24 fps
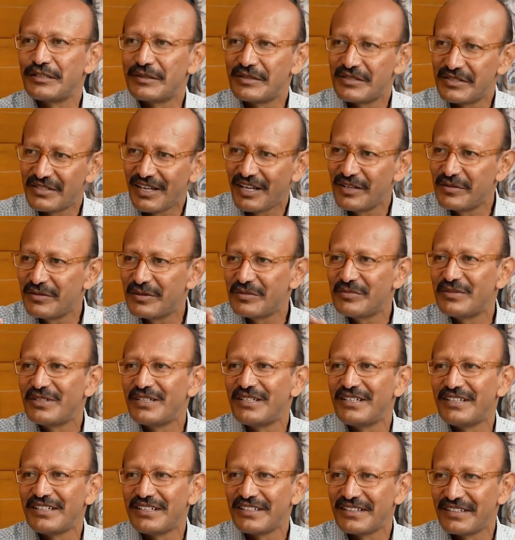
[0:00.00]
సాయిబాబా
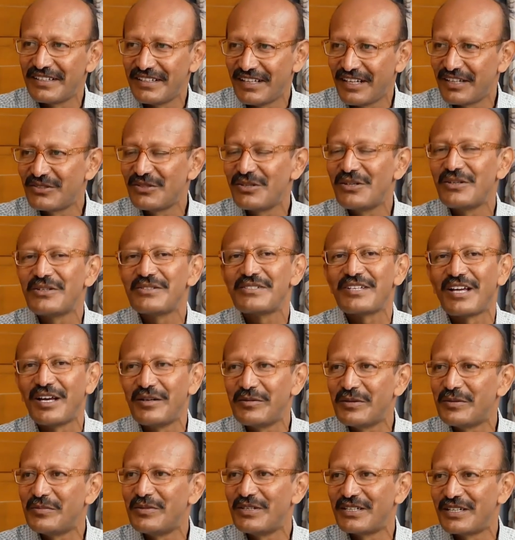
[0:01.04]
నాగోల్లో
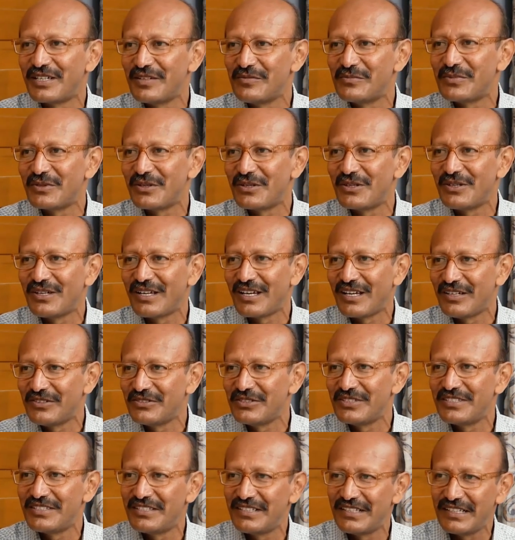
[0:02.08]
సాయిబాబా టెంపుల్లో అలా
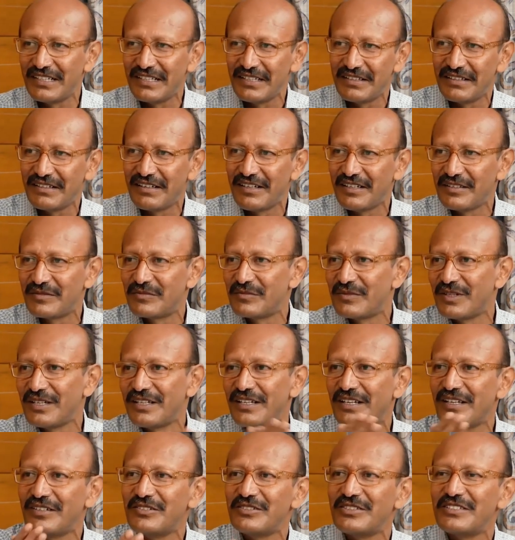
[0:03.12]
వచ్చి ఆత్మ
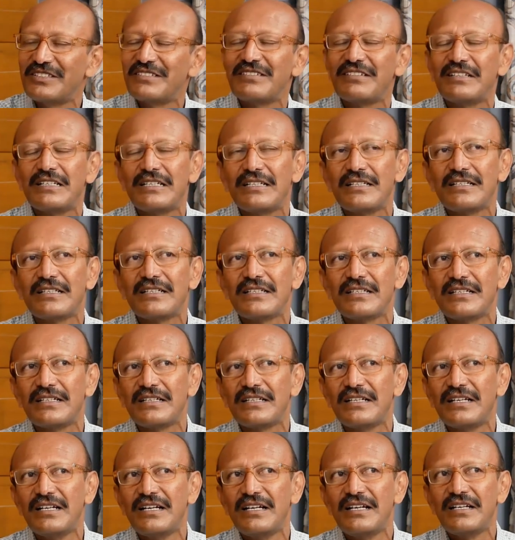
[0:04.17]
ఇలా వచ్చి వెళ్ళిందని
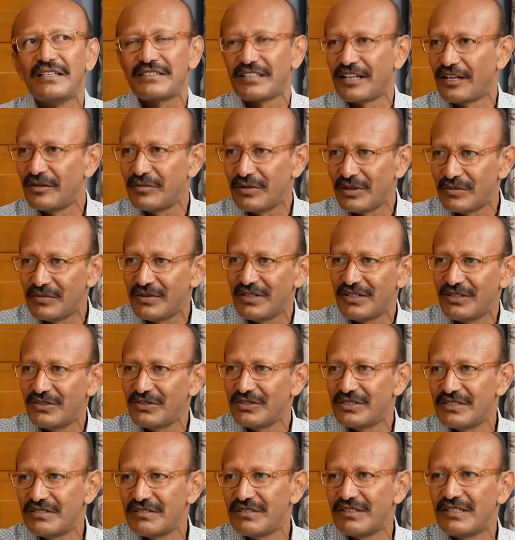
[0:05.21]
సాయిబాబా
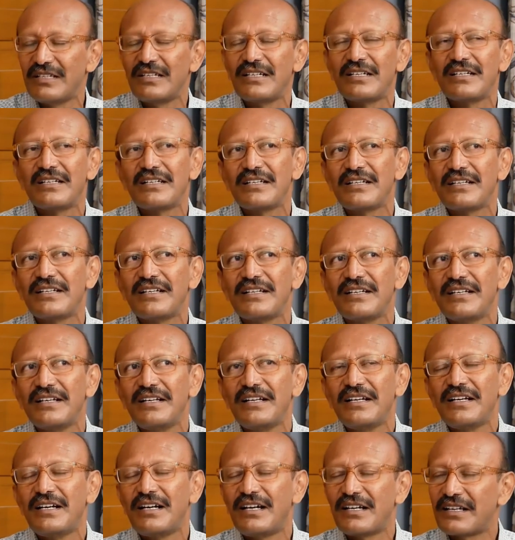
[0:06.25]
వచ్చి వెళ్ళారని
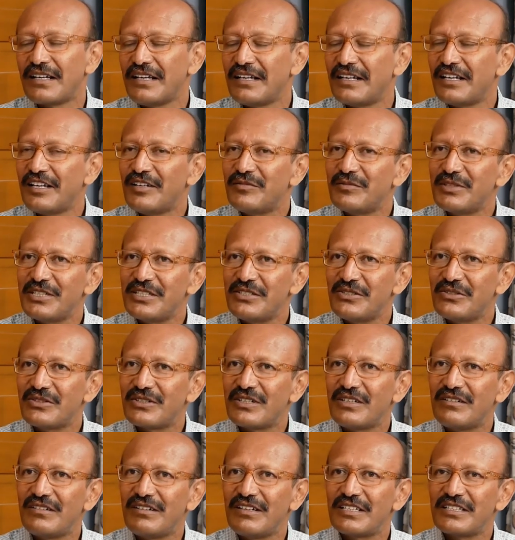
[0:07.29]
అట్లాగే ఆ మధ్య ఒక
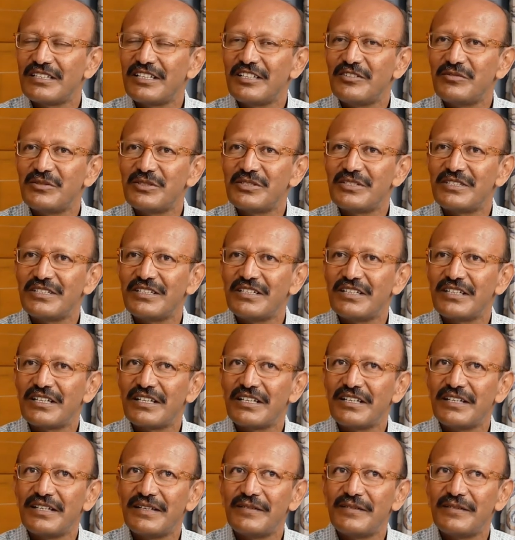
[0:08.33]
వార్త ఏమొచ్చిందంటే